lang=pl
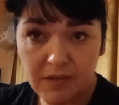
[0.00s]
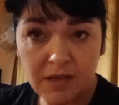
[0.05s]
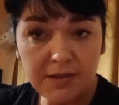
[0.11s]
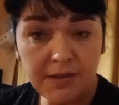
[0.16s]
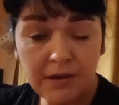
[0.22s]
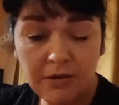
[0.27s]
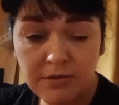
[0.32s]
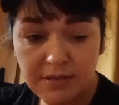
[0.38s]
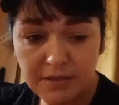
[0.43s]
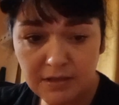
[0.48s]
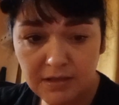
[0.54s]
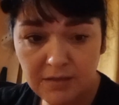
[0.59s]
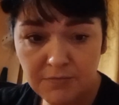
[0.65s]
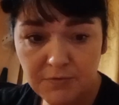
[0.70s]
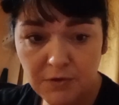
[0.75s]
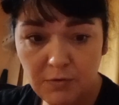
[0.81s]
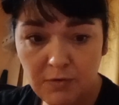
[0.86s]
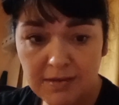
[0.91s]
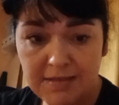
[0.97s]
Ja ostatnio na
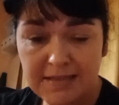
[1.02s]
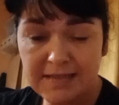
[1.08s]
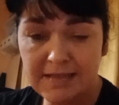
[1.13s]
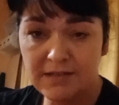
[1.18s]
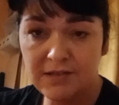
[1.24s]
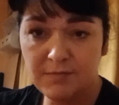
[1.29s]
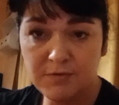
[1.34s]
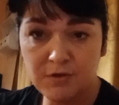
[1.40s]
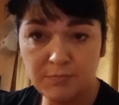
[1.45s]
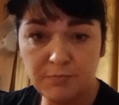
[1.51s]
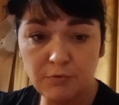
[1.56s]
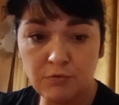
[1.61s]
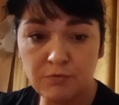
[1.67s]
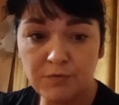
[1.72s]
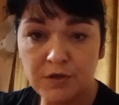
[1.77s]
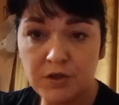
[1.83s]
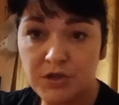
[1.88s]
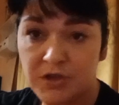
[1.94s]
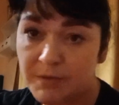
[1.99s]
przykład zaznaczam sobie
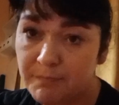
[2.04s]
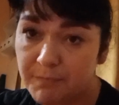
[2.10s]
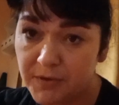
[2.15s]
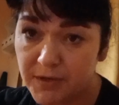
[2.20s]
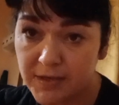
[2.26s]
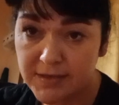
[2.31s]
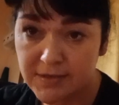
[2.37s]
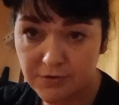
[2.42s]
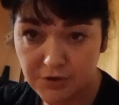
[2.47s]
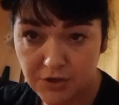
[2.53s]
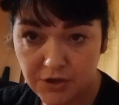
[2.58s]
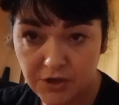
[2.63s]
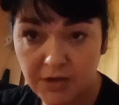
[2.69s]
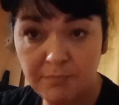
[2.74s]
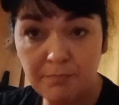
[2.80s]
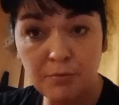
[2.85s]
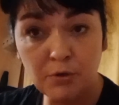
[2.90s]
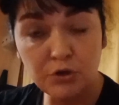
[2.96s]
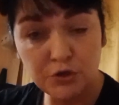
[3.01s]
również, że piję
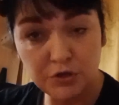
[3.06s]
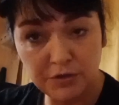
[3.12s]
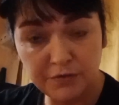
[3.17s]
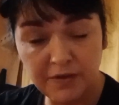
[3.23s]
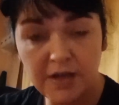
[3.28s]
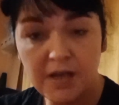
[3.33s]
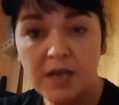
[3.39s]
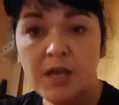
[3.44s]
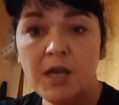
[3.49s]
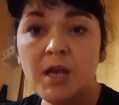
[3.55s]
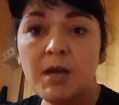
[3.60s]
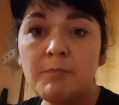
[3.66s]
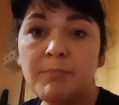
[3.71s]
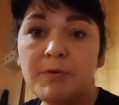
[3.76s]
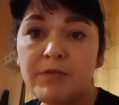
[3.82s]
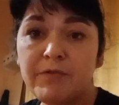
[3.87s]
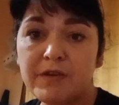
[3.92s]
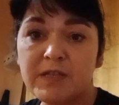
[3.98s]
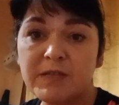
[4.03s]
codziennie pokrzywę,
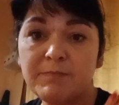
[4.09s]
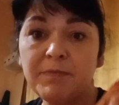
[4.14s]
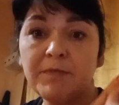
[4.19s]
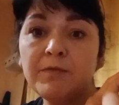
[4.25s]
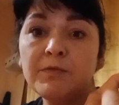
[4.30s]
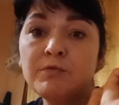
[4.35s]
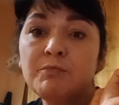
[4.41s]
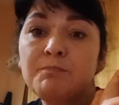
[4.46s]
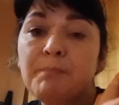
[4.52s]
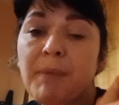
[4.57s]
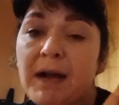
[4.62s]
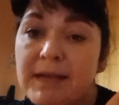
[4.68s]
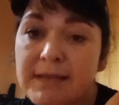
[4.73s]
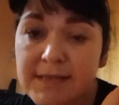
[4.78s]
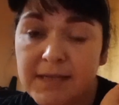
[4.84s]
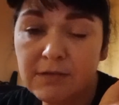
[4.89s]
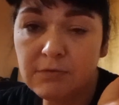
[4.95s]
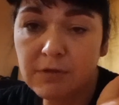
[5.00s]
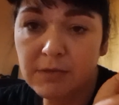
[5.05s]
ponieważ z powodu
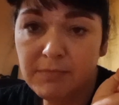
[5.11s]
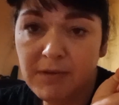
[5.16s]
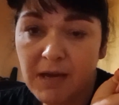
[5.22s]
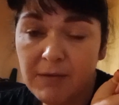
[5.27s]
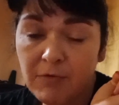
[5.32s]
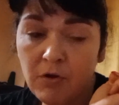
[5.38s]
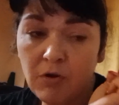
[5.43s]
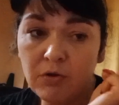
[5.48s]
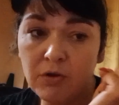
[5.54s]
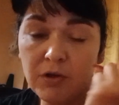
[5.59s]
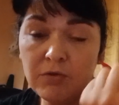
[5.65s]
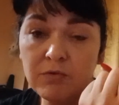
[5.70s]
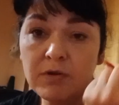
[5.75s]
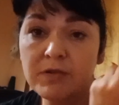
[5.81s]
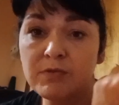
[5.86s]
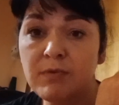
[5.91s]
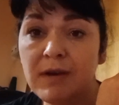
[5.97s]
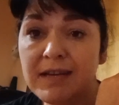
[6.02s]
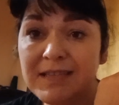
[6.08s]
palca, który miałam chory,
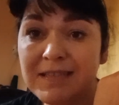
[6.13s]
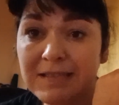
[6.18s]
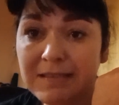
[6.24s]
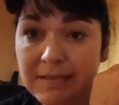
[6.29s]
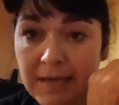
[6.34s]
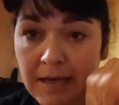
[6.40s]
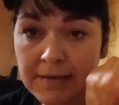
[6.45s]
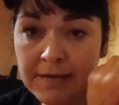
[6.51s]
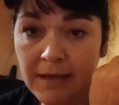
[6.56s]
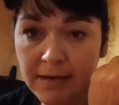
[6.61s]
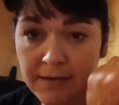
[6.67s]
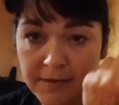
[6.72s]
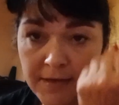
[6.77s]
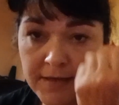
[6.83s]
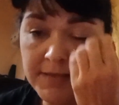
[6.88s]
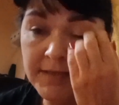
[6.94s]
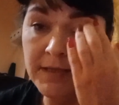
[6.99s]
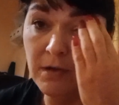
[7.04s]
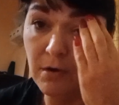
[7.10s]
które słuchajcie, nadal
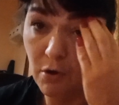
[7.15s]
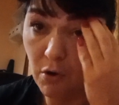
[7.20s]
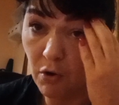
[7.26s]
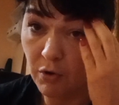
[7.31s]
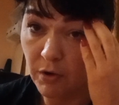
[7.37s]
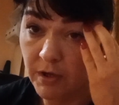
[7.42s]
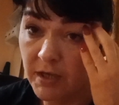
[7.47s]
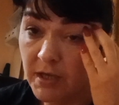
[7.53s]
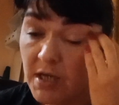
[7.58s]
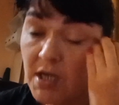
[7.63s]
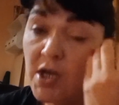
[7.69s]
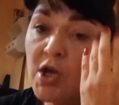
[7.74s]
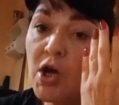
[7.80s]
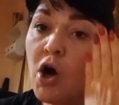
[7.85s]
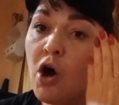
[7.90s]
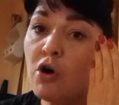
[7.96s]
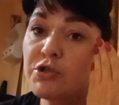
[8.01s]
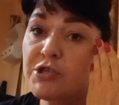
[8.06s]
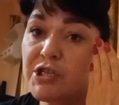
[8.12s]
jest chory,
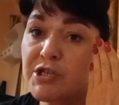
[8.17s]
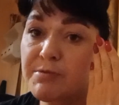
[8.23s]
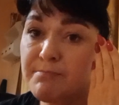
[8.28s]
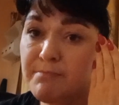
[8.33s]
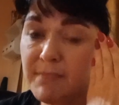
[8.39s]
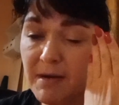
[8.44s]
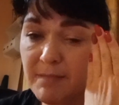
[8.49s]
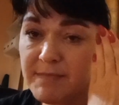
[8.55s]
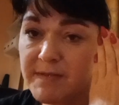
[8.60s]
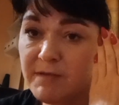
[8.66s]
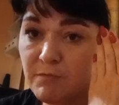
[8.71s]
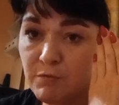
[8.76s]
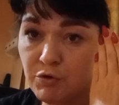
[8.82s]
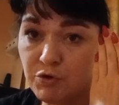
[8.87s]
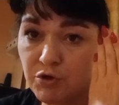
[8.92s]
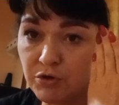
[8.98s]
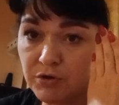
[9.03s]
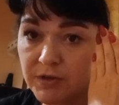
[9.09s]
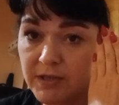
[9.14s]
chociaż mam
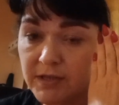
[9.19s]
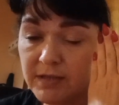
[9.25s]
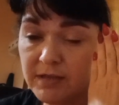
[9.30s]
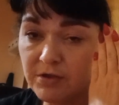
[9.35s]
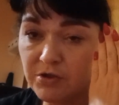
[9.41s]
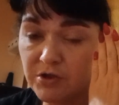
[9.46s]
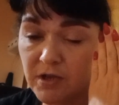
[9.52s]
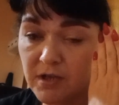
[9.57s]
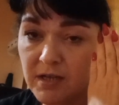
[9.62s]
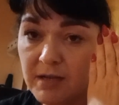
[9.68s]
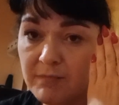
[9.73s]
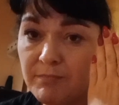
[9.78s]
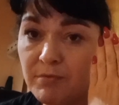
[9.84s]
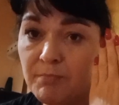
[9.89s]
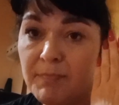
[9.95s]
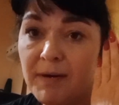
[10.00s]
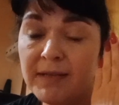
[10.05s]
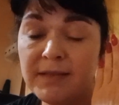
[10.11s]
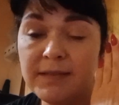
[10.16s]
założone żele, bo
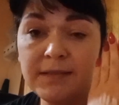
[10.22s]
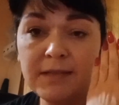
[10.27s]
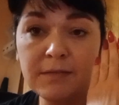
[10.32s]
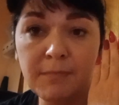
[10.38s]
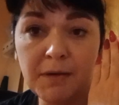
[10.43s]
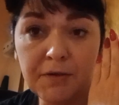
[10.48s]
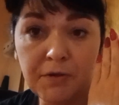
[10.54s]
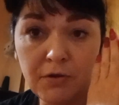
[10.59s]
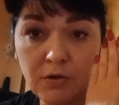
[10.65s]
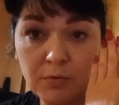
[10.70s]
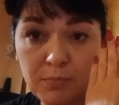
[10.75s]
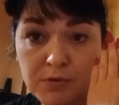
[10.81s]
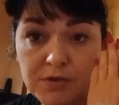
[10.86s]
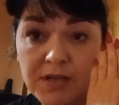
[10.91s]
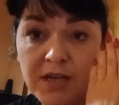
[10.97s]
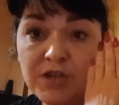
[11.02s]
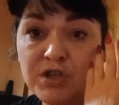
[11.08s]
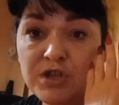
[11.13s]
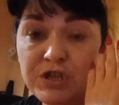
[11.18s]
pani dermatolog
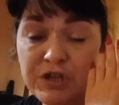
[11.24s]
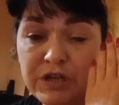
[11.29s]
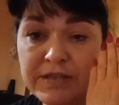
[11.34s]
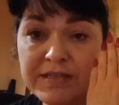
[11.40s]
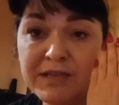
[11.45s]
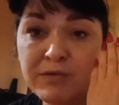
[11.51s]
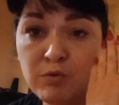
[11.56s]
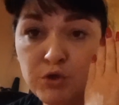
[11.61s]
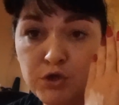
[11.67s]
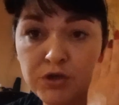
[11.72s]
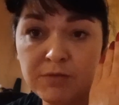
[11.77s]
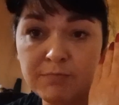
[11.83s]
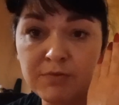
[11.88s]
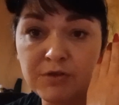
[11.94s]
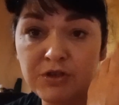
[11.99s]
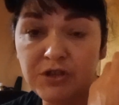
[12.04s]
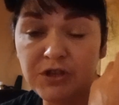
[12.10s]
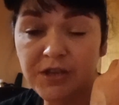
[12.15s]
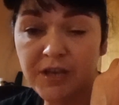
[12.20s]
powiedziała, że żele założy,
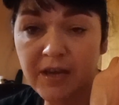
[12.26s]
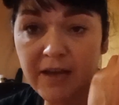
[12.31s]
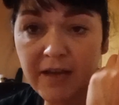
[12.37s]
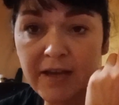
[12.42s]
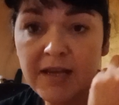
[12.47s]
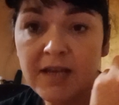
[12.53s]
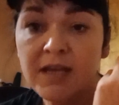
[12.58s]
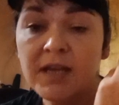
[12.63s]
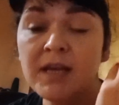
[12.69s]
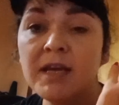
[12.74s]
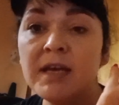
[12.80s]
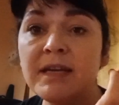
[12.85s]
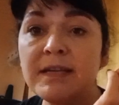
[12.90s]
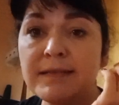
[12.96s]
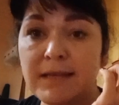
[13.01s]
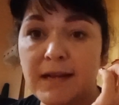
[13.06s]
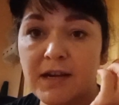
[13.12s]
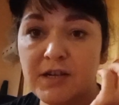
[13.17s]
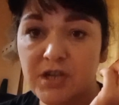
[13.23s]
żeby nie
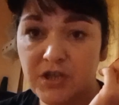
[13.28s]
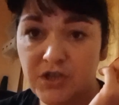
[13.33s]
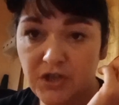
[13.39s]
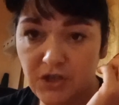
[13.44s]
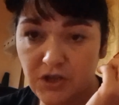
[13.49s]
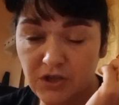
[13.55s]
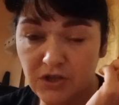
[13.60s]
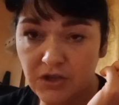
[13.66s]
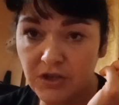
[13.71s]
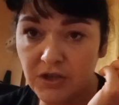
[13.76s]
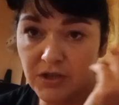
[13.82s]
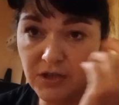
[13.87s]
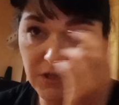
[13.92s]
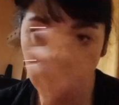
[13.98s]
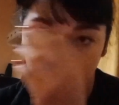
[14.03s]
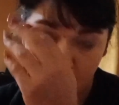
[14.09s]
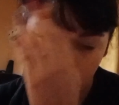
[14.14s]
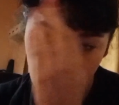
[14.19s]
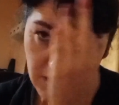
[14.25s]
zarażać
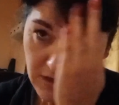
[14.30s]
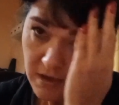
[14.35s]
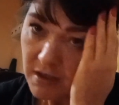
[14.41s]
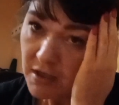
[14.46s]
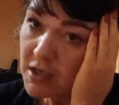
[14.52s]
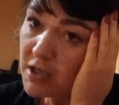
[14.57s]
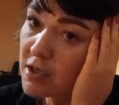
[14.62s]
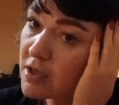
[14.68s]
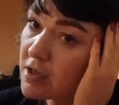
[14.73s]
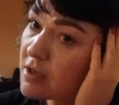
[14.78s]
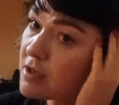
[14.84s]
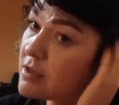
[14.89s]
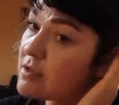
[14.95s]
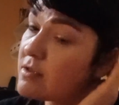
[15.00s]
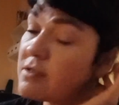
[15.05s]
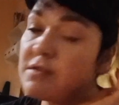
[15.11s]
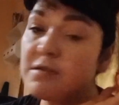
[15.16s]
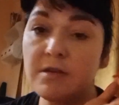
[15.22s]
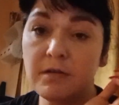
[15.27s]
innych
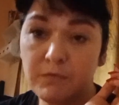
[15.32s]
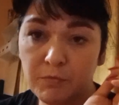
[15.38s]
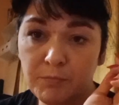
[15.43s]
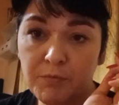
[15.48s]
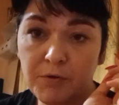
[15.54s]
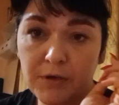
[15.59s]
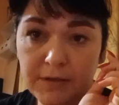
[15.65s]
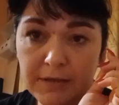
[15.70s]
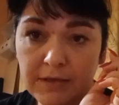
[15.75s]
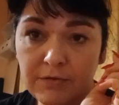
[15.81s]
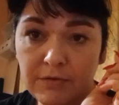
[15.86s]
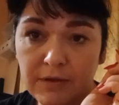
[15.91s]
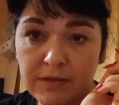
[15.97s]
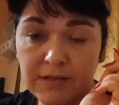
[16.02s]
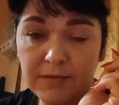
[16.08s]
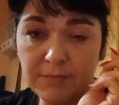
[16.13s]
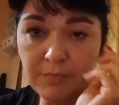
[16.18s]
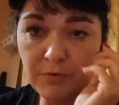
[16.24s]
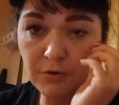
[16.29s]
e, i znowu biorę na to
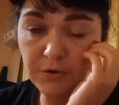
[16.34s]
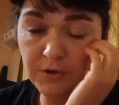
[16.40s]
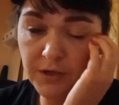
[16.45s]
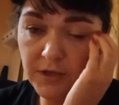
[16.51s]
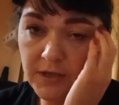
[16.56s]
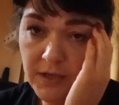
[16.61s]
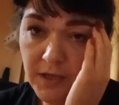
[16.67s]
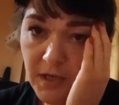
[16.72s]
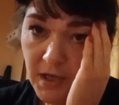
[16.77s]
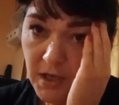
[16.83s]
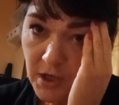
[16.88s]
antybiotyk,